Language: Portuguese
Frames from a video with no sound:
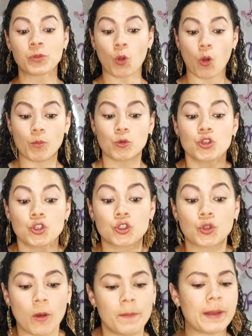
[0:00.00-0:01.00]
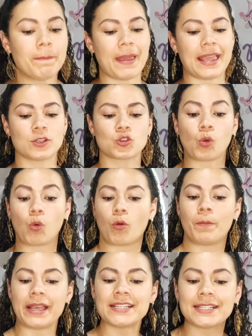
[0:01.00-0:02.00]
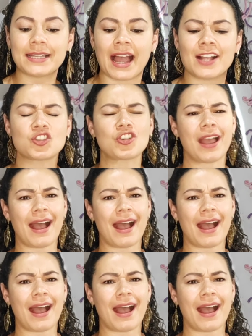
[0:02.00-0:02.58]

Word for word: como sobrepeso ou obesidade,